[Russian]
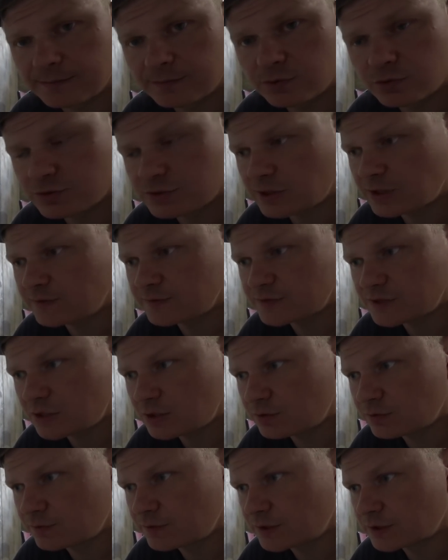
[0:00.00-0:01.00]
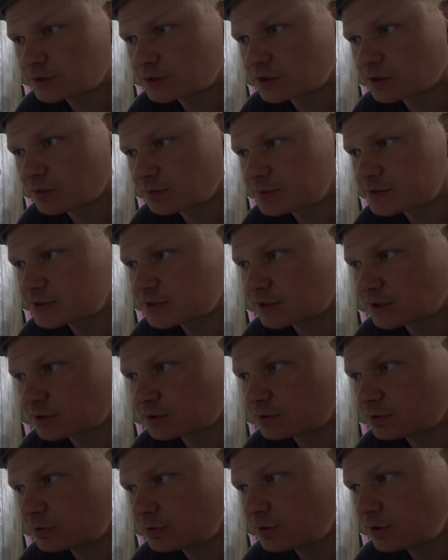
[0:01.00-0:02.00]
То есть они встанут в некоторых местах,
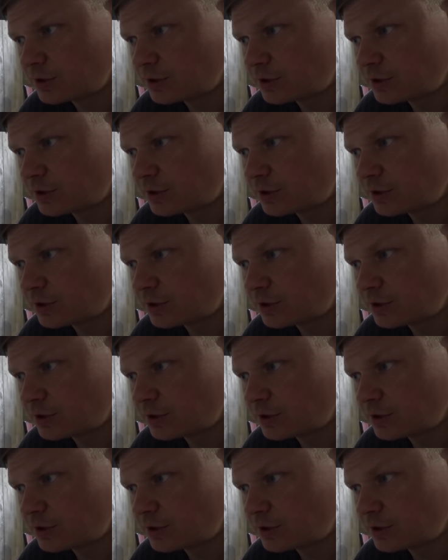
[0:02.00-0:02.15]
но